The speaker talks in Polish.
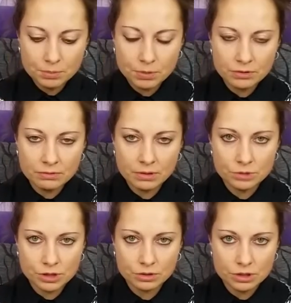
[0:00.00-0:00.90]
Powiem Wam,
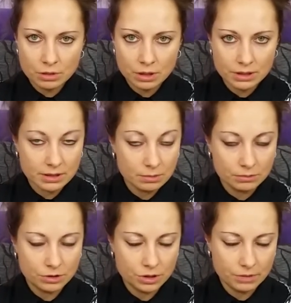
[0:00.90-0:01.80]
że to działa
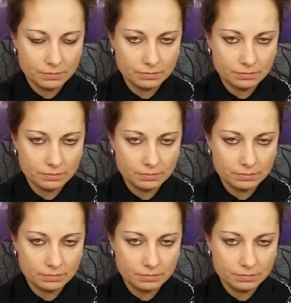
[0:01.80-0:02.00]
niesamowicie.